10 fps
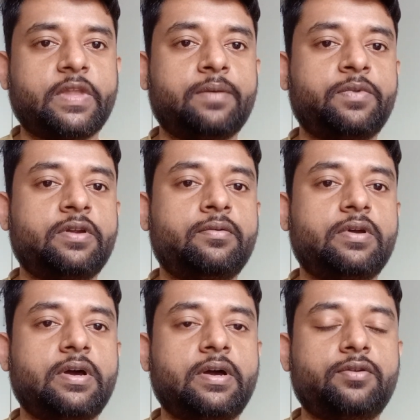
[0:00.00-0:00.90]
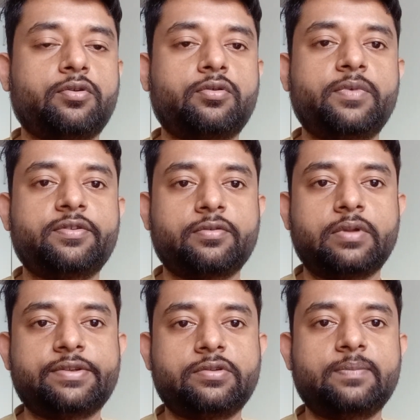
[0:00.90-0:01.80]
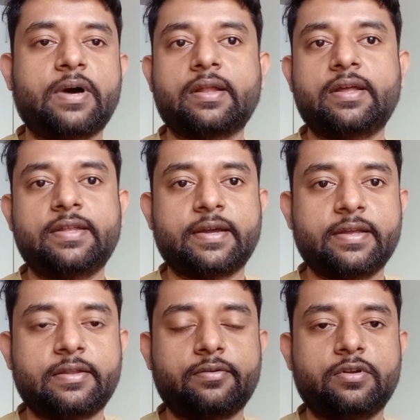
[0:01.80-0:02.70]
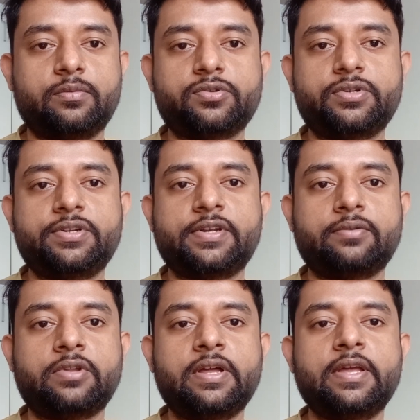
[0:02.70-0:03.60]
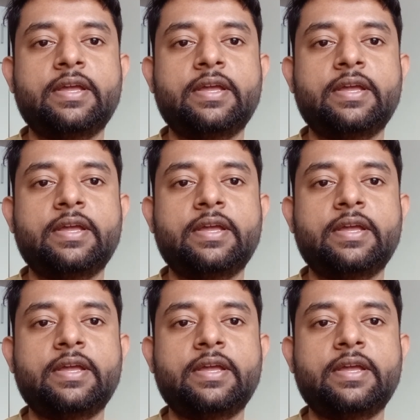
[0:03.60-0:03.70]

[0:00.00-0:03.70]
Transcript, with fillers: আপনার ডকুমেন্টসগুলো যদি বাংলায় থাকে তাহলে অবশ্যই সেগুলো